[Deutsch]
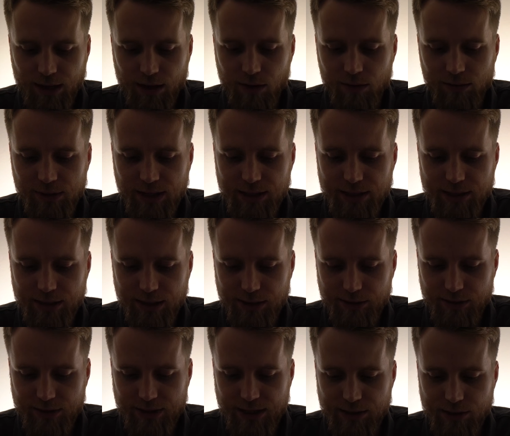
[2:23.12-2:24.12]
und dann zeige ich
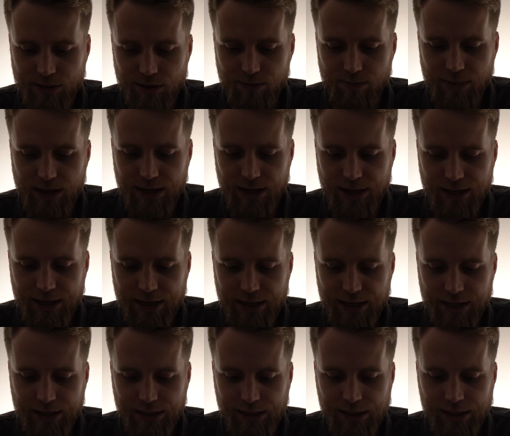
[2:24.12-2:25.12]
das Ganze nochmal
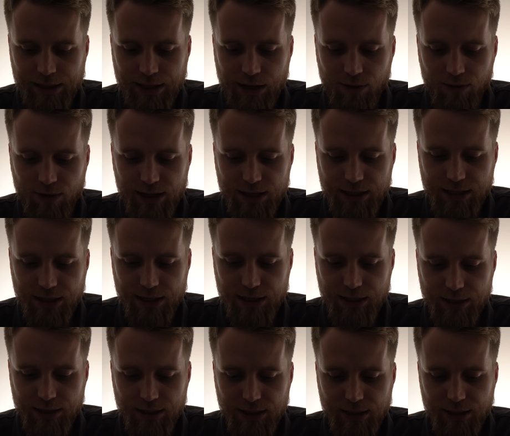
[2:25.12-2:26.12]
äh, genauer
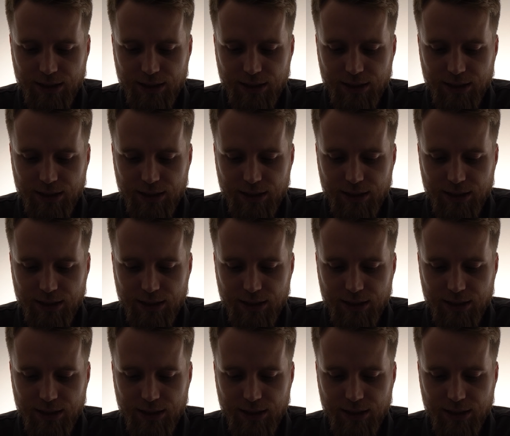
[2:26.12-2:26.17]
hier.